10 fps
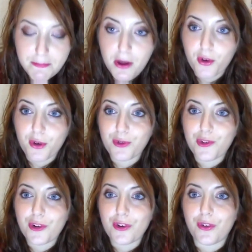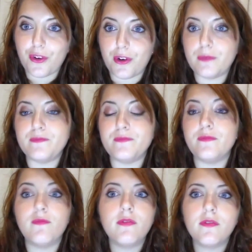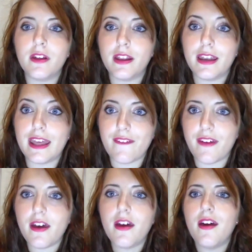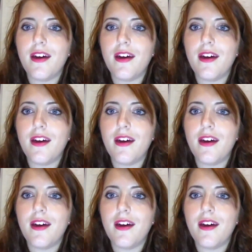spero che un giorno mh, mm, Neve,